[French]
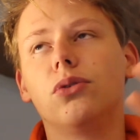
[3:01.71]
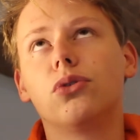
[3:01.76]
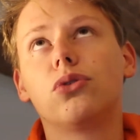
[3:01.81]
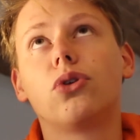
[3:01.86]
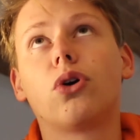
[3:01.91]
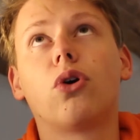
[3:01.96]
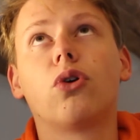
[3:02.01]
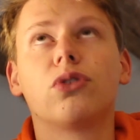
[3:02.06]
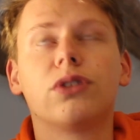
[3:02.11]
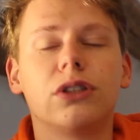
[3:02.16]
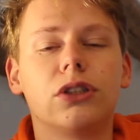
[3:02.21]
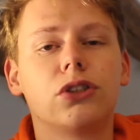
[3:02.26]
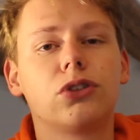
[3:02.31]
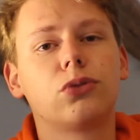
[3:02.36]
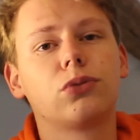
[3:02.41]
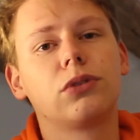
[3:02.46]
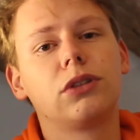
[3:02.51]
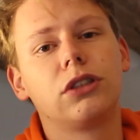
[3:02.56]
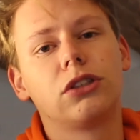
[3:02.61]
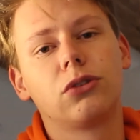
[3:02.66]
de
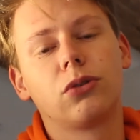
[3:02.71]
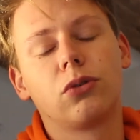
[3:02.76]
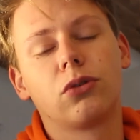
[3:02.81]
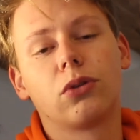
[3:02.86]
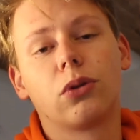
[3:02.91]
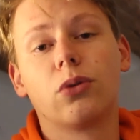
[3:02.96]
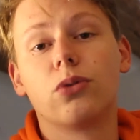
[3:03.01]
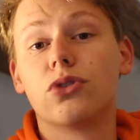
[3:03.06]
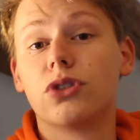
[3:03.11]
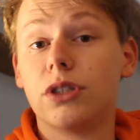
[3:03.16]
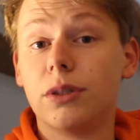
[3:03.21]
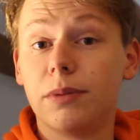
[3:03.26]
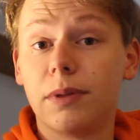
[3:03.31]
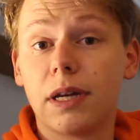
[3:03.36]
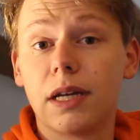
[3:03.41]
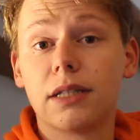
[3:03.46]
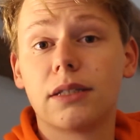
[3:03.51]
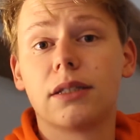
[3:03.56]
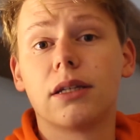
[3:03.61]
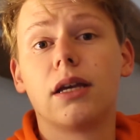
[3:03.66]
transition, disons, entre le
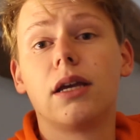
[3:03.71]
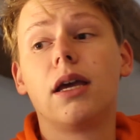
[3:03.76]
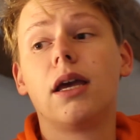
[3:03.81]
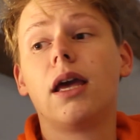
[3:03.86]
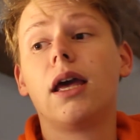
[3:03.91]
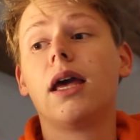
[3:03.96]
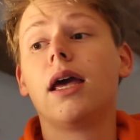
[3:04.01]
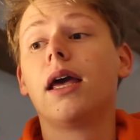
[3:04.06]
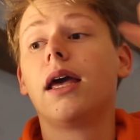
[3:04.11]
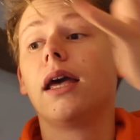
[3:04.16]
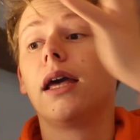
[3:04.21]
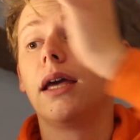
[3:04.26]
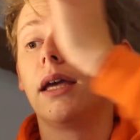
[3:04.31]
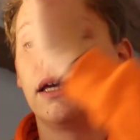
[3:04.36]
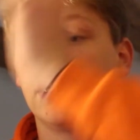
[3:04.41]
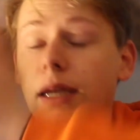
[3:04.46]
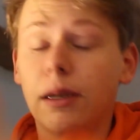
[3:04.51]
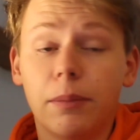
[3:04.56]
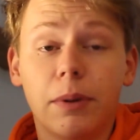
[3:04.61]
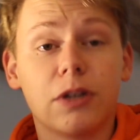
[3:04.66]
gymnase
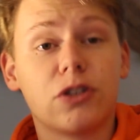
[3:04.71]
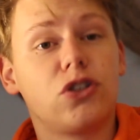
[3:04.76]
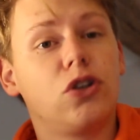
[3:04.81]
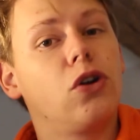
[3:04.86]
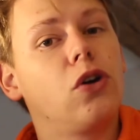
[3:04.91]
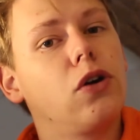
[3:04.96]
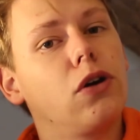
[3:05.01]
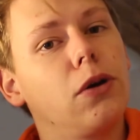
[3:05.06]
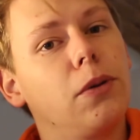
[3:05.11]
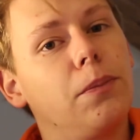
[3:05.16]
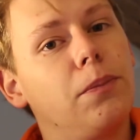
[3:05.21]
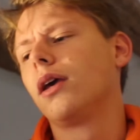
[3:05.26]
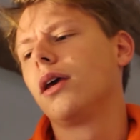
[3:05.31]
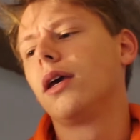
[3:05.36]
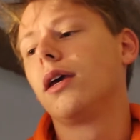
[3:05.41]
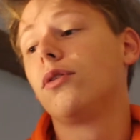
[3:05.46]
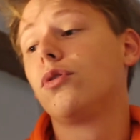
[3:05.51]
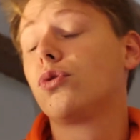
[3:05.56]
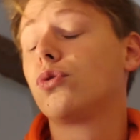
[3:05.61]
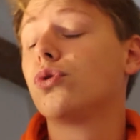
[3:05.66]
et le bachelor.
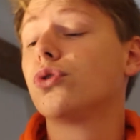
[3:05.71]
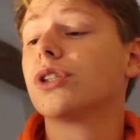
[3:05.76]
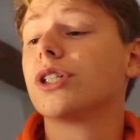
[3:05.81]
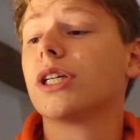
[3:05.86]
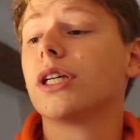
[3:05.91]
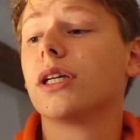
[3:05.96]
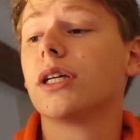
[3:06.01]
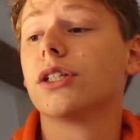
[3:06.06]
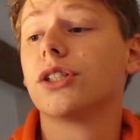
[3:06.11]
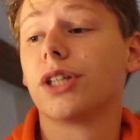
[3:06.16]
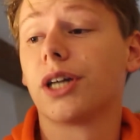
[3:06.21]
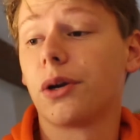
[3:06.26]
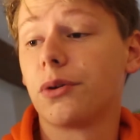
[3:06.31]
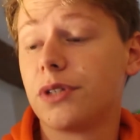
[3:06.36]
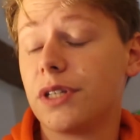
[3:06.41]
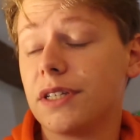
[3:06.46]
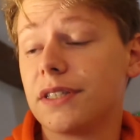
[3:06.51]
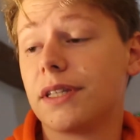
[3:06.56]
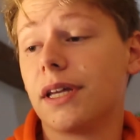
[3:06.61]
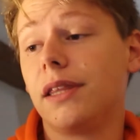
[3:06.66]
Et du coup, j'ai
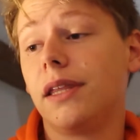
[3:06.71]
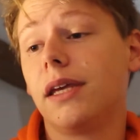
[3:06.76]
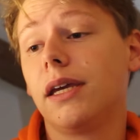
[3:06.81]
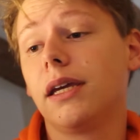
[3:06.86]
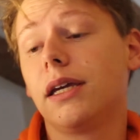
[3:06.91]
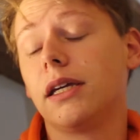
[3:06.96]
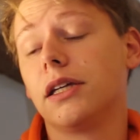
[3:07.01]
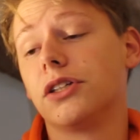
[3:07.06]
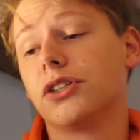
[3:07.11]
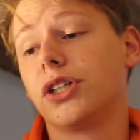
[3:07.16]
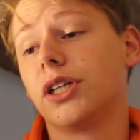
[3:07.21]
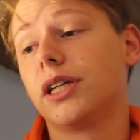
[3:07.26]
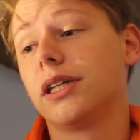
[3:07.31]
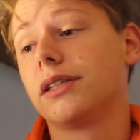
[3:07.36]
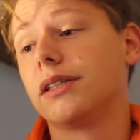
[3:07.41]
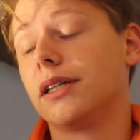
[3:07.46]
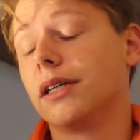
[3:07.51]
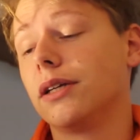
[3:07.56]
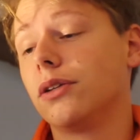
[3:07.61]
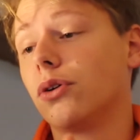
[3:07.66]
réussi cette année et j'ai
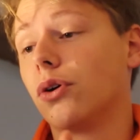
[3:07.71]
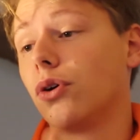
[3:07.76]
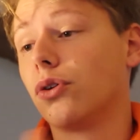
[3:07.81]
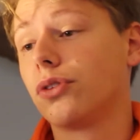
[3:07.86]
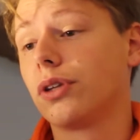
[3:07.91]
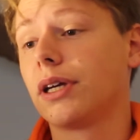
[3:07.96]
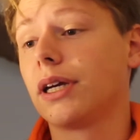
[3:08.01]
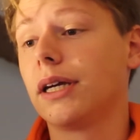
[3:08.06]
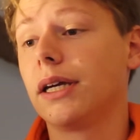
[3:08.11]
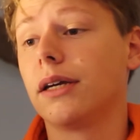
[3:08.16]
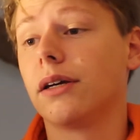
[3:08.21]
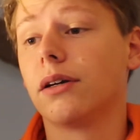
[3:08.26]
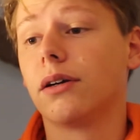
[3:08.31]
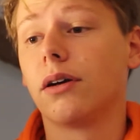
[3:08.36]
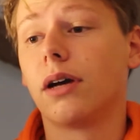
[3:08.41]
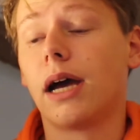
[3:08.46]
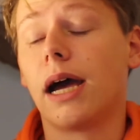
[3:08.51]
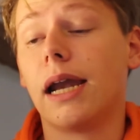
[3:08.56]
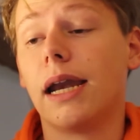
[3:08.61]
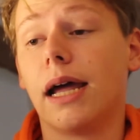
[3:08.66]
essayé de rentrer
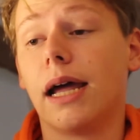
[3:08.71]
euh, à